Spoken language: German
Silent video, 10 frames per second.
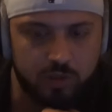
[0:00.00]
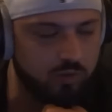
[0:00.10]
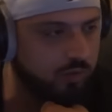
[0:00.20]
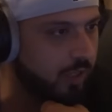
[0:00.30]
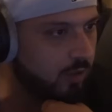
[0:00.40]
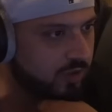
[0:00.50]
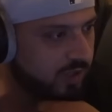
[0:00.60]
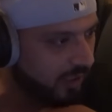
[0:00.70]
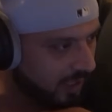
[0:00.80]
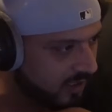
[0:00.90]
Sohn, der uns
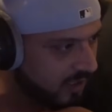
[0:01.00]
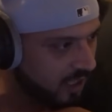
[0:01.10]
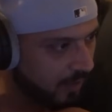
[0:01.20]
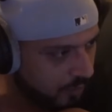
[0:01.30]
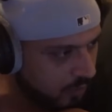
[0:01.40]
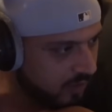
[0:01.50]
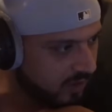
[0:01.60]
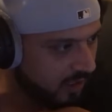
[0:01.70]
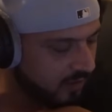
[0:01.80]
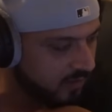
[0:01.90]
da gestern abused
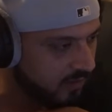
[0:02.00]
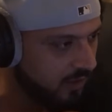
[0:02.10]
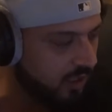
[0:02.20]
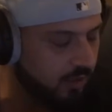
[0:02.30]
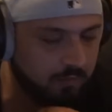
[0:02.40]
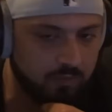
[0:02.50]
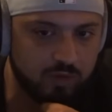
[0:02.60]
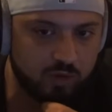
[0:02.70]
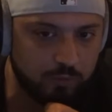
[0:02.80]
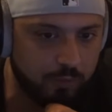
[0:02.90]
hat, in dem
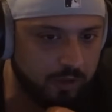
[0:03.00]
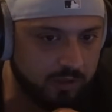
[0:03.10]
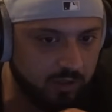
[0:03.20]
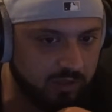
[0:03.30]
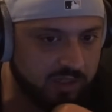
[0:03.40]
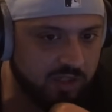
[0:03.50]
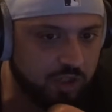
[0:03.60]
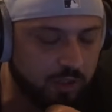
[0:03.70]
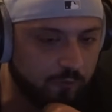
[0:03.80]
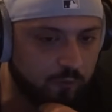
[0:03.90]
Support, ne, der sich
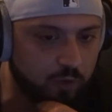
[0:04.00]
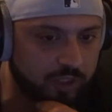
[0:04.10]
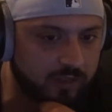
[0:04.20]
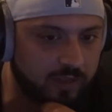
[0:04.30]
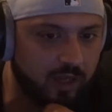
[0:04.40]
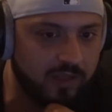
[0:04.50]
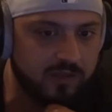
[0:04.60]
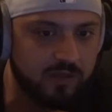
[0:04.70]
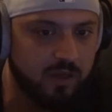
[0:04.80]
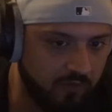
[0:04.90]
da gefühlt hat,
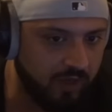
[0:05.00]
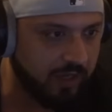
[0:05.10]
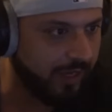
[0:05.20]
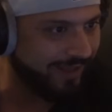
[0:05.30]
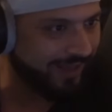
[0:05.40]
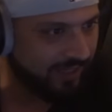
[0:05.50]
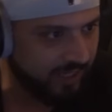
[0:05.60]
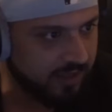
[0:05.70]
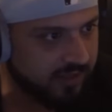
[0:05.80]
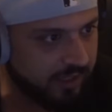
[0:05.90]
als wäre er der
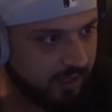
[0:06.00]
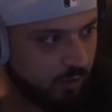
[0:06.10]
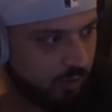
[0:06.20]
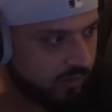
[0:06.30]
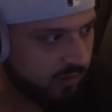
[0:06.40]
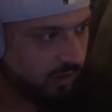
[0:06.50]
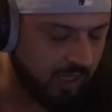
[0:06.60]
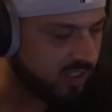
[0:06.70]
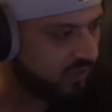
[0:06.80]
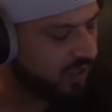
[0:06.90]
King in seiner Hut,
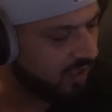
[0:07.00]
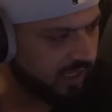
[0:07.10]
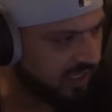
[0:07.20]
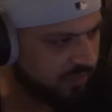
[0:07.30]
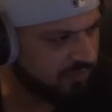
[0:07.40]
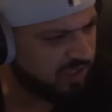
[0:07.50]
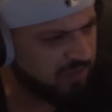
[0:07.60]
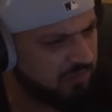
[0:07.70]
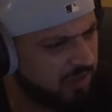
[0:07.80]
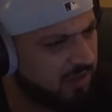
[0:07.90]
der ist wieder, der ist im
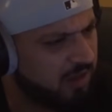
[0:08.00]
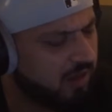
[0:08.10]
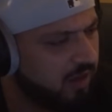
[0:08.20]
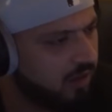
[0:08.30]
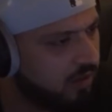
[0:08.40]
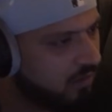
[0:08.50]
Team, Digga, hä?